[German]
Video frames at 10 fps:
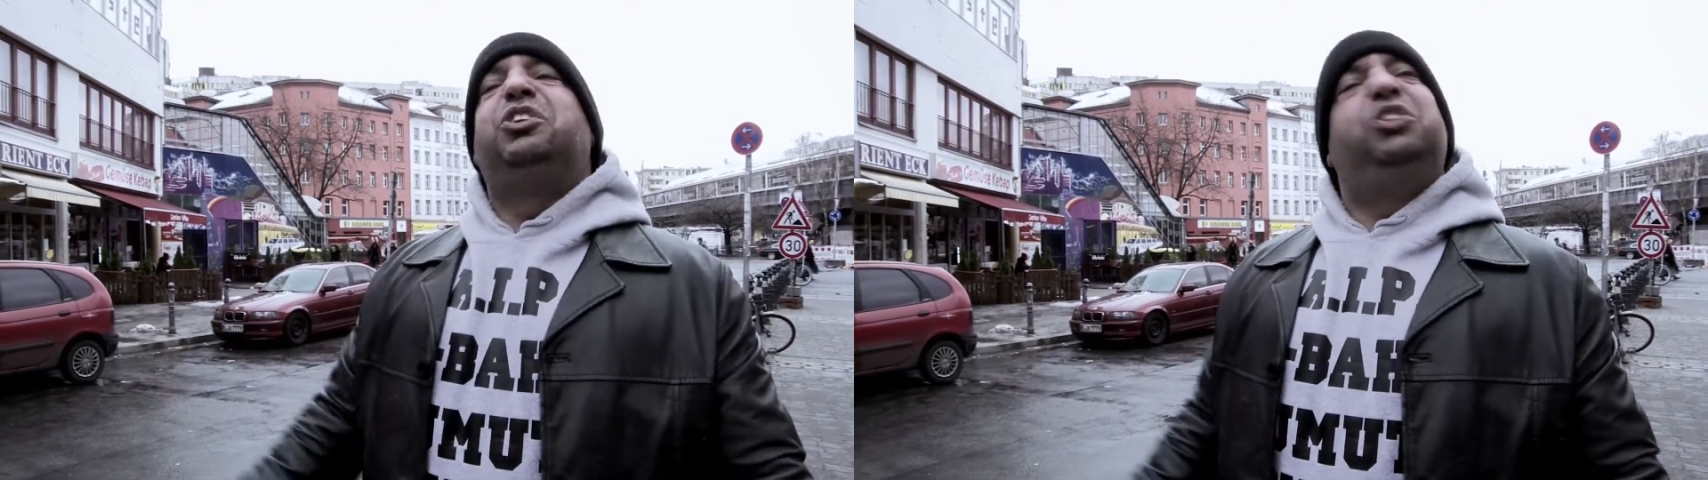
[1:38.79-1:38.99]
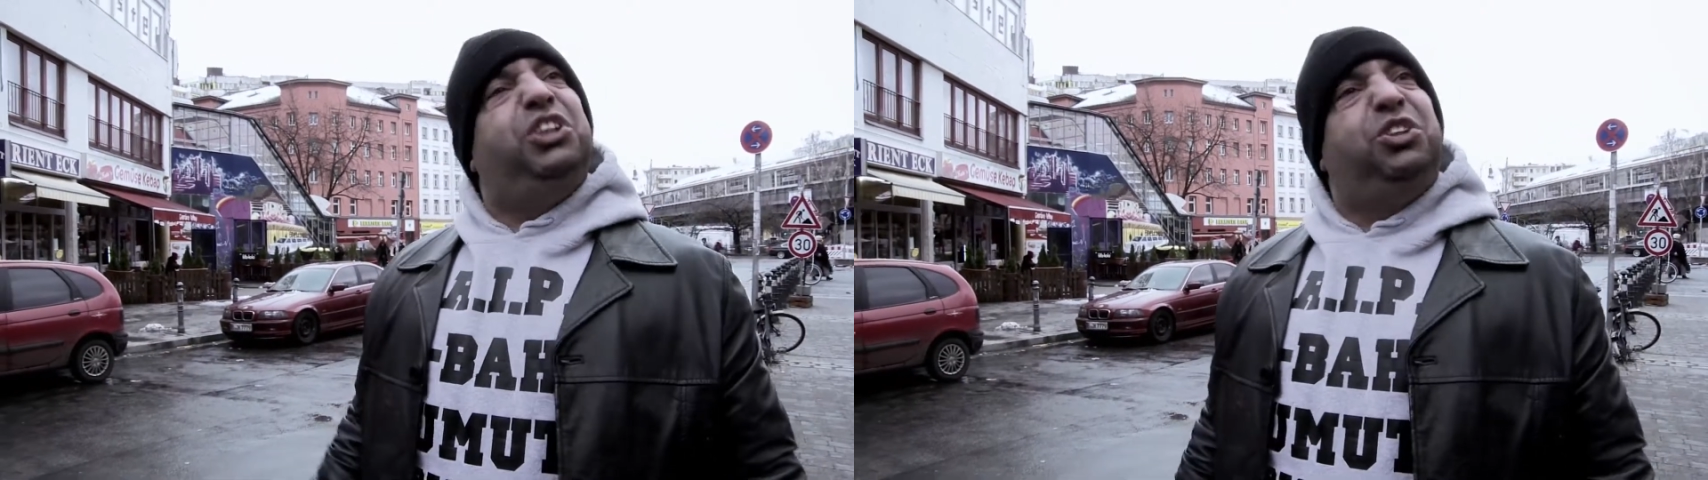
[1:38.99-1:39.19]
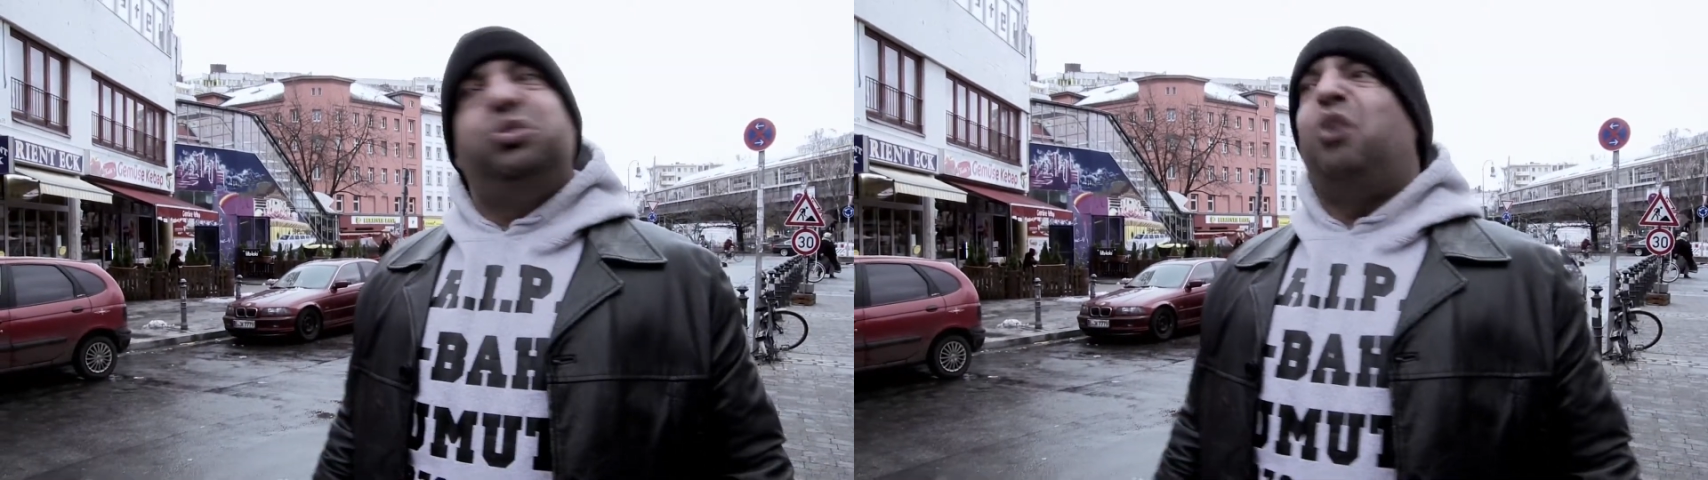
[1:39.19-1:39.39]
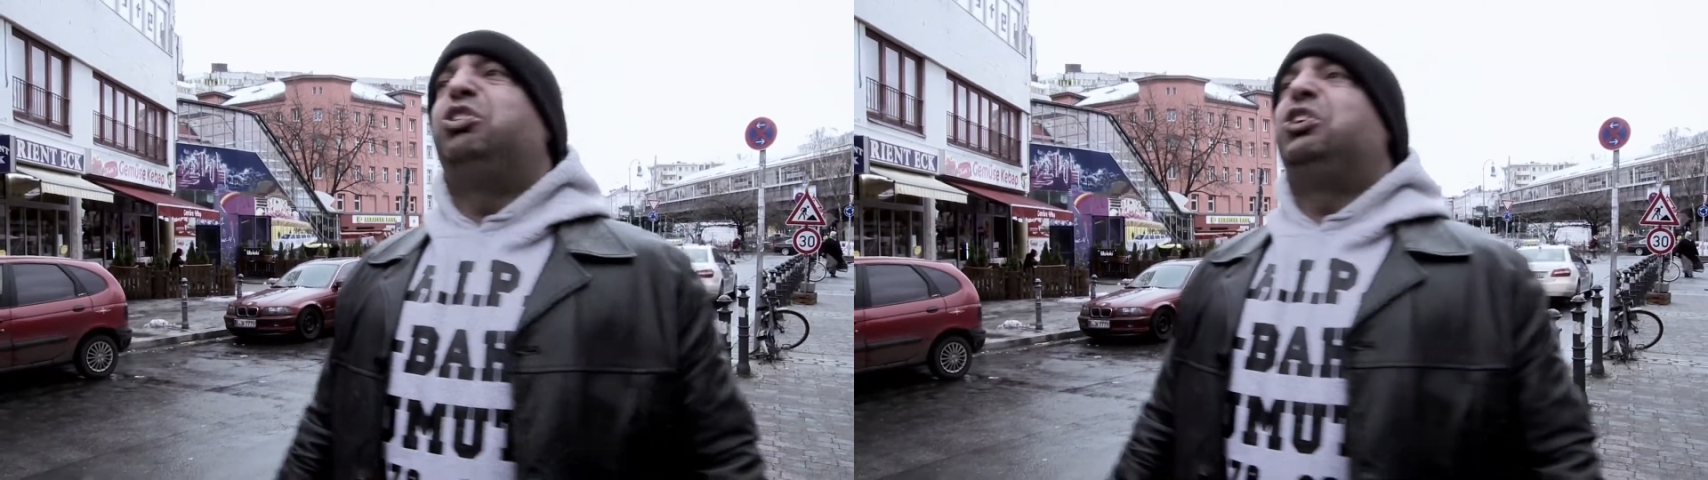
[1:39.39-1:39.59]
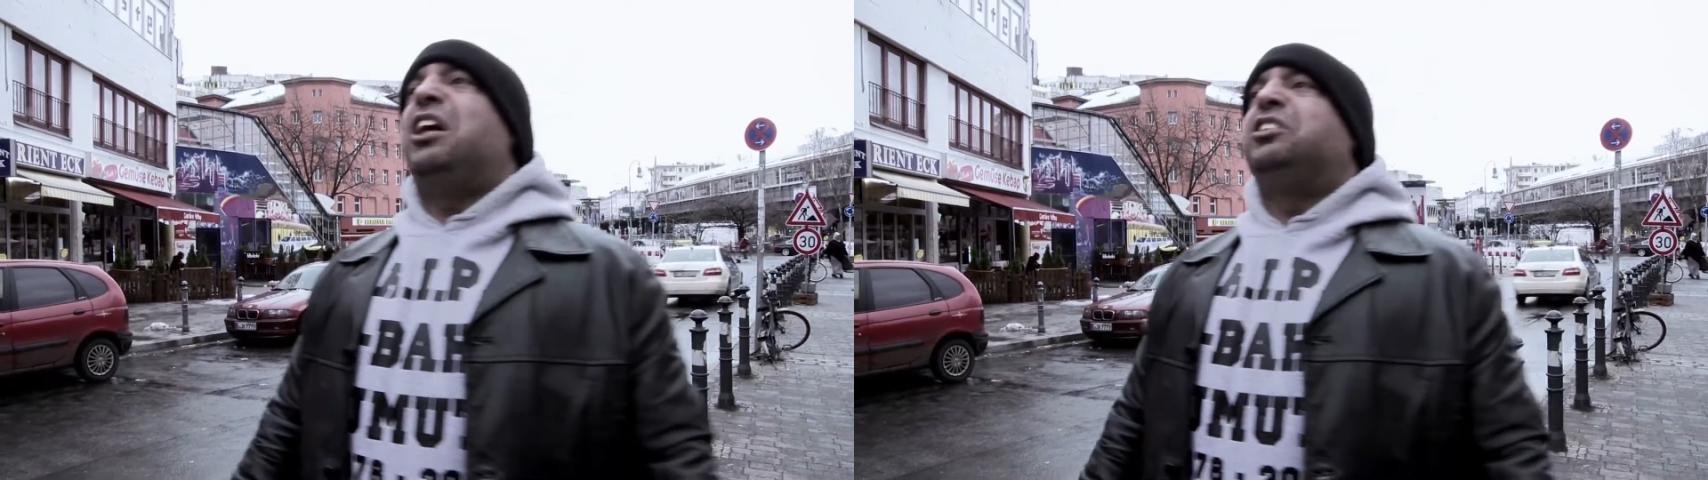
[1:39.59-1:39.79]
die siehst du so auf
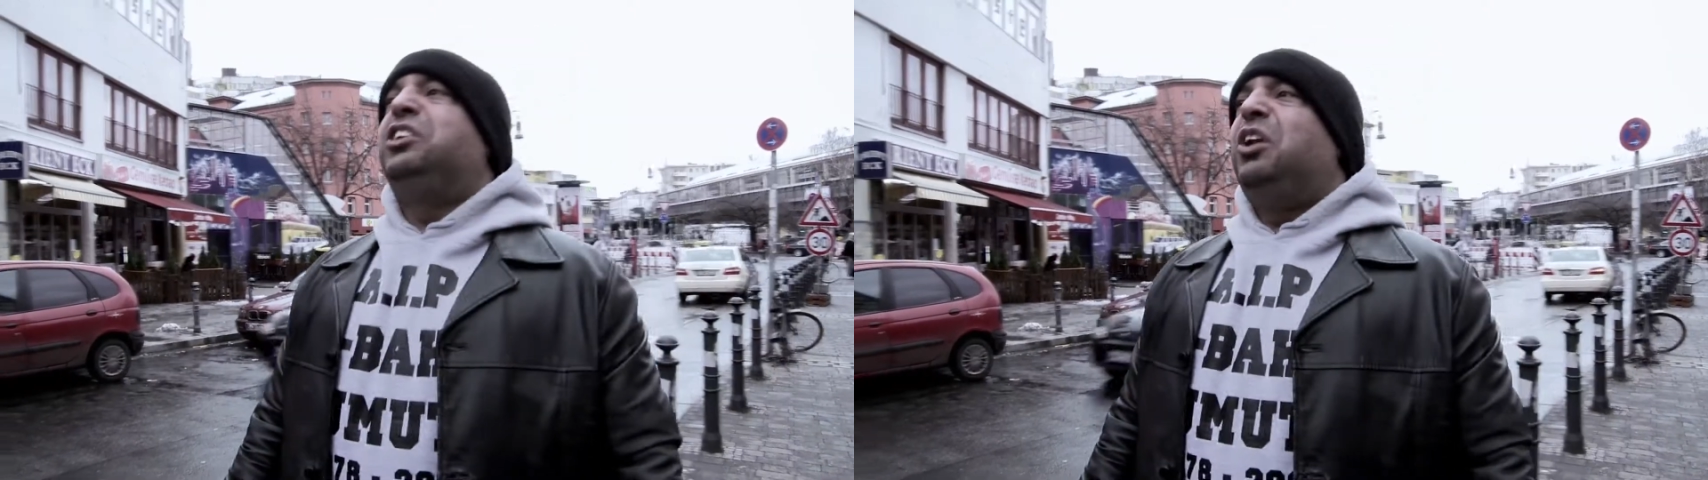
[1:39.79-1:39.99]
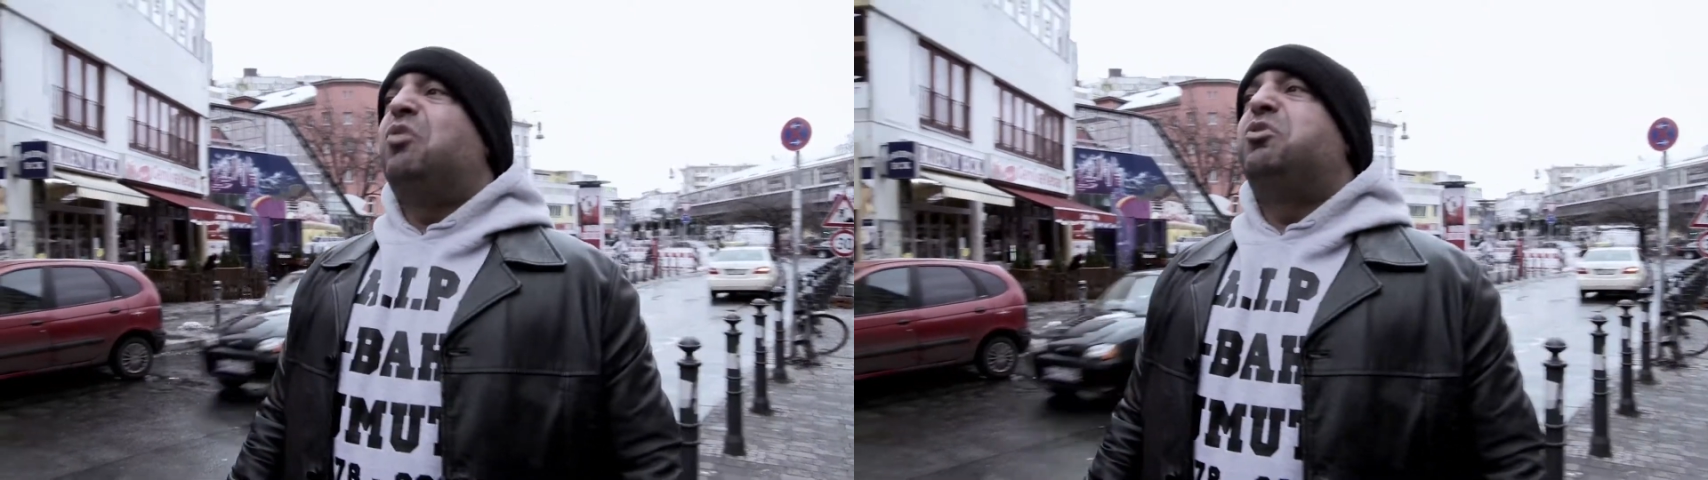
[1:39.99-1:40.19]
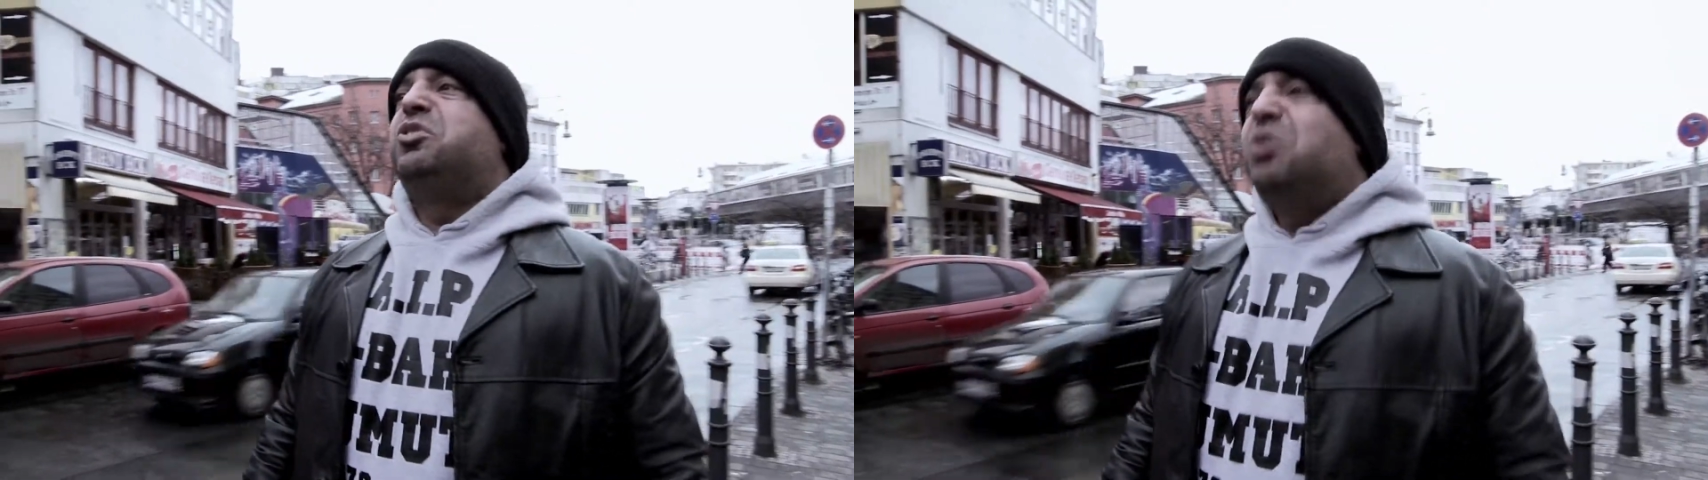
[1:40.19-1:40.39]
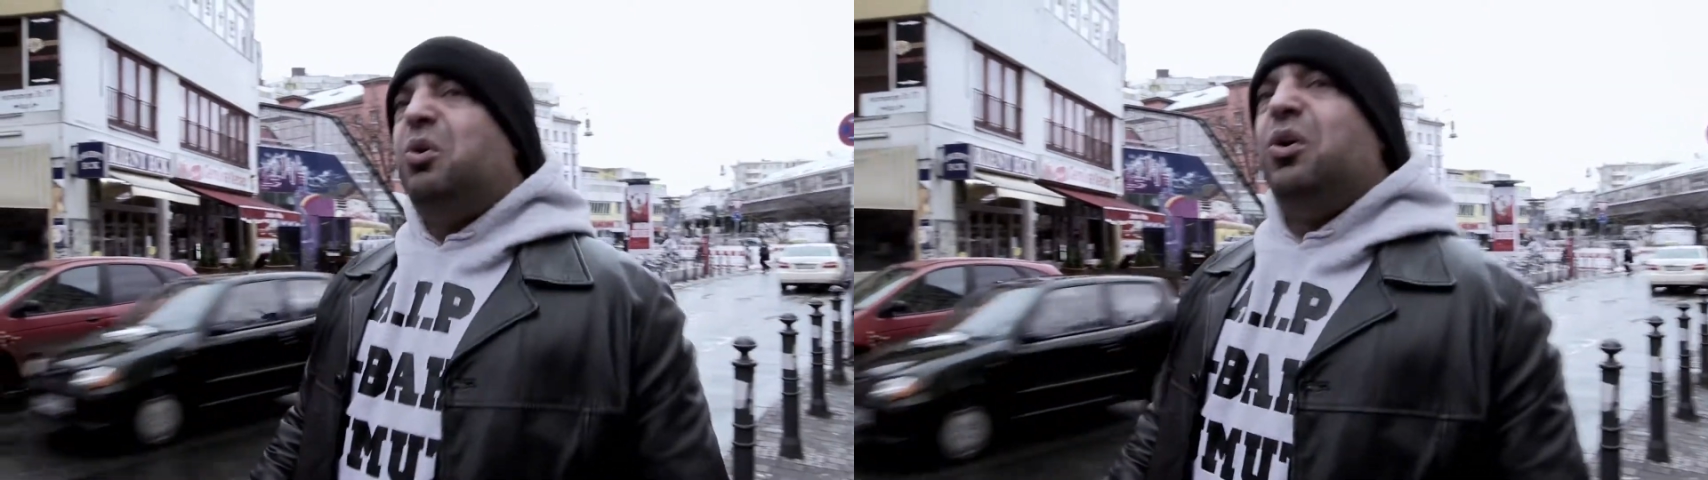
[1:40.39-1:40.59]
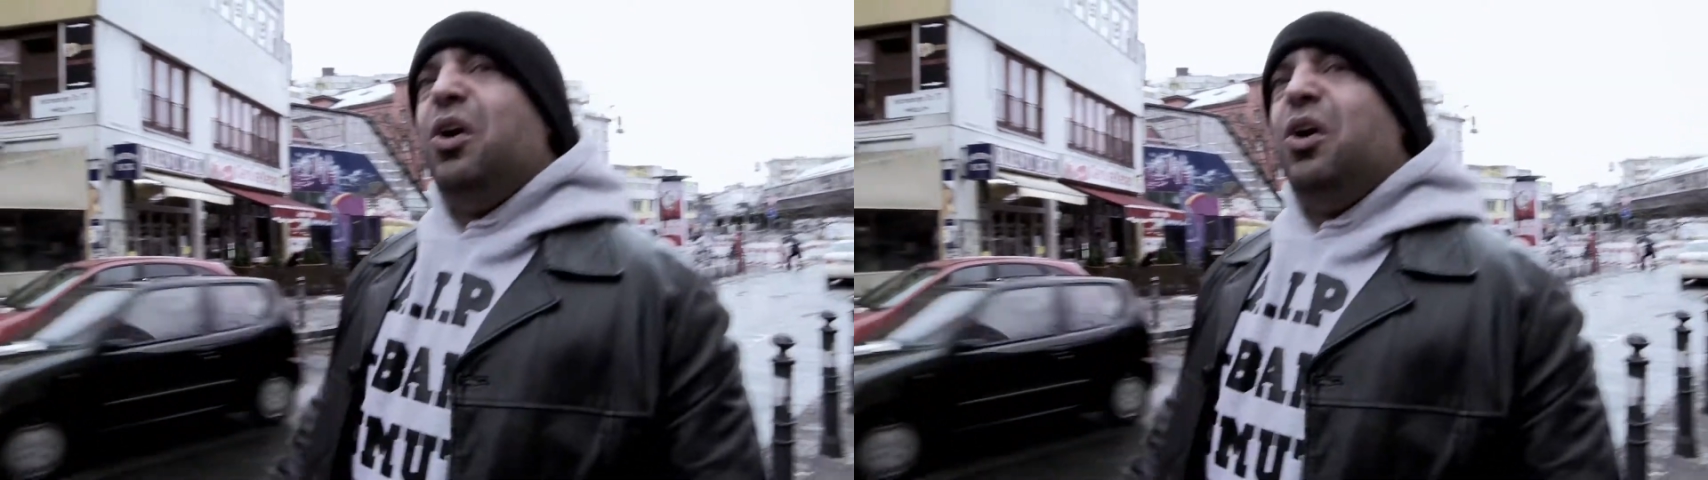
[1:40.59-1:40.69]
die Straße, die laufen so.